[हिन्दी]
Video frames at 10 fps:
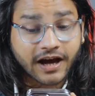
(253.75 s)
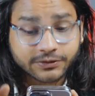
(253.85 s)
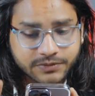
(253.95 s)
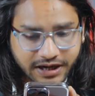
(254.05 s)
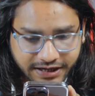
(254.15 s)

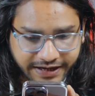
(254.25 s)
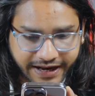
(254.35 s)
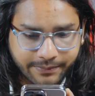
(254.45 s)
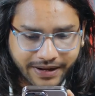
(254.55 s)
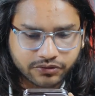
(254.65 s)
खत्म
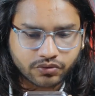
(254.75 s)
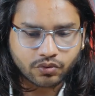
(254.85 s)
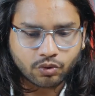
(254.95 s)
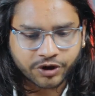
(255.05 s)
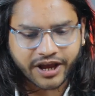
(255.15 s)
करने के बाद
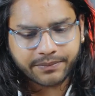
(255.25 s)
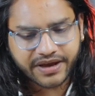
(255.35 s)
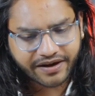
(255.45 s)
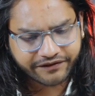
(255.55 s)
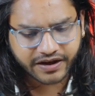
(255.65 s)
उनके
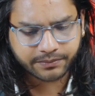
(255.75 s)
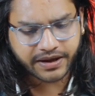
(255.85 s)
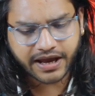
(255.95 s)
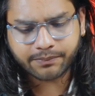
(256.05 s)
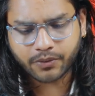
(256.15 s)
बिहेवियर
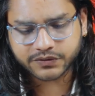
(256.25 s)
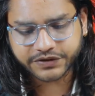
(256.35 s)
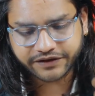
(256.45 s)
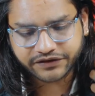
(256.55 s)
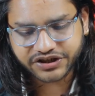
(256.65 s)
में एक
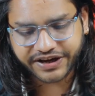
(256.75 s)
पॉजिटिव